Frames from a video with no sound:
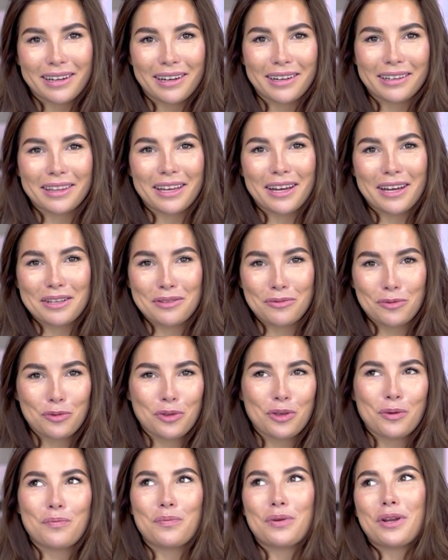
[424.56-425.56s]
когда, ну,
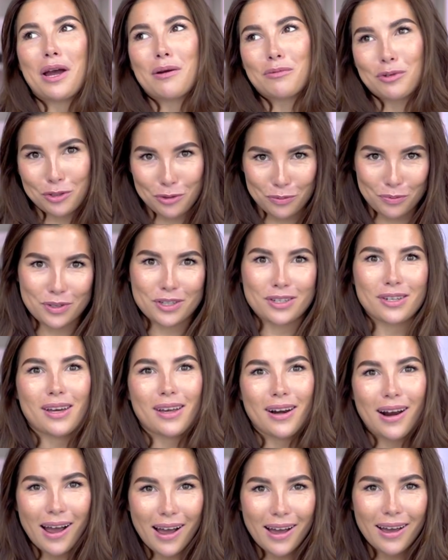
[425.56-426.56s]
не прям чтобы
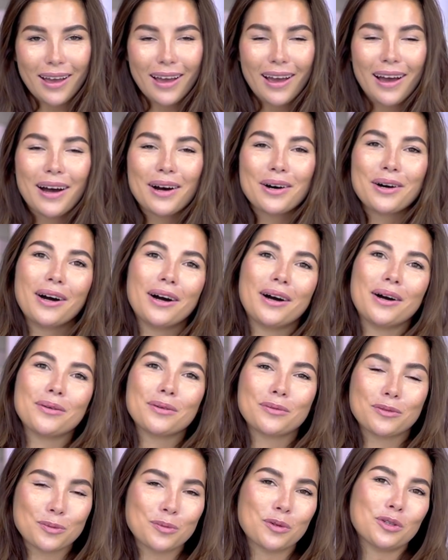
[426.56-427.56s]
жара,
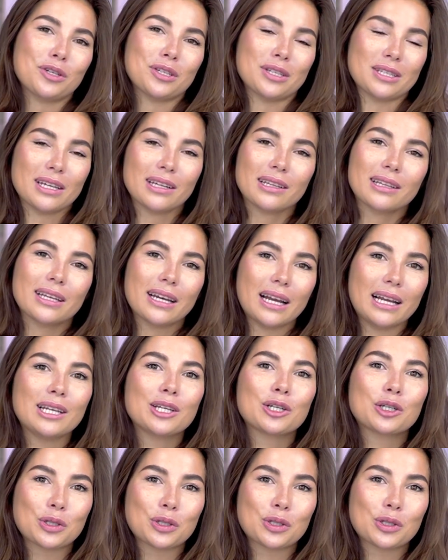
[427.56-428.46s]
смотрится это реально